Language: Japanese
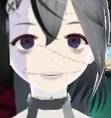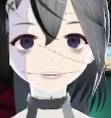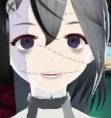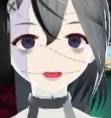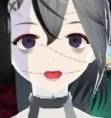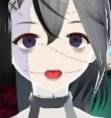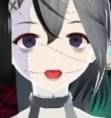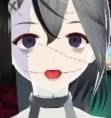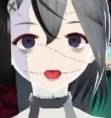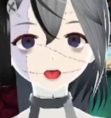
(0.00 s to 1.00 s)
で
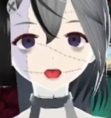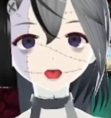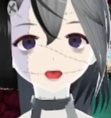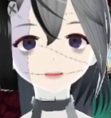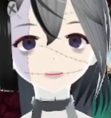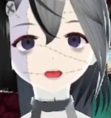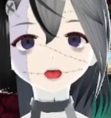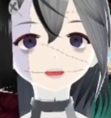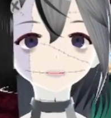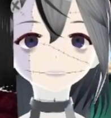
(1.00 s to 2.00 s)
さっきのターン
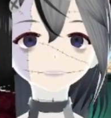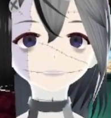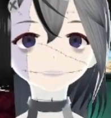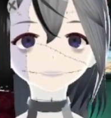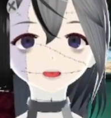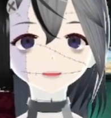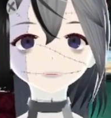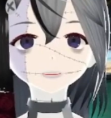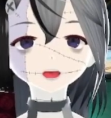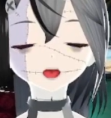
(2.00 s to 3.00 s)
これの
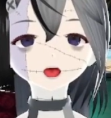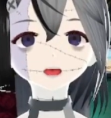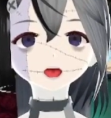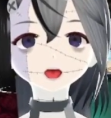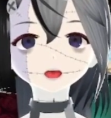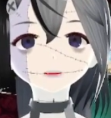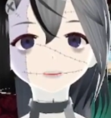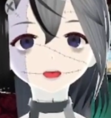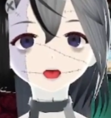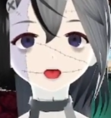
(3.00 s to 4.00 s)
レジェンダリーの破壊不能が
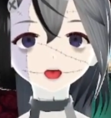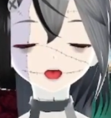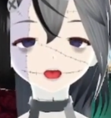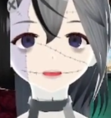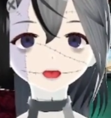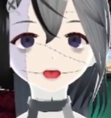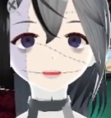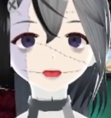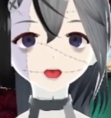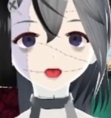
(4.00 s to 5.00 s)
使えないんですよ、相手目
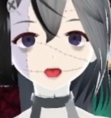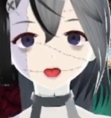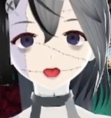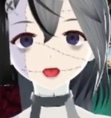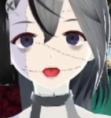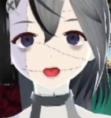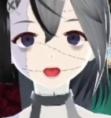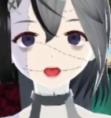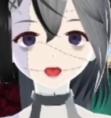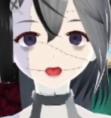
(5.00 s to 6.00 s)
線。いや、
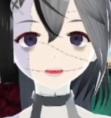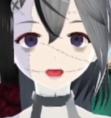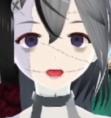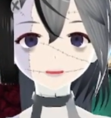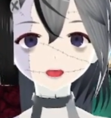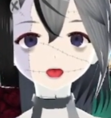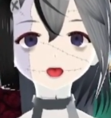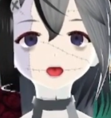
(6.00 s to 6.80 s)
ミュレルのせいでね。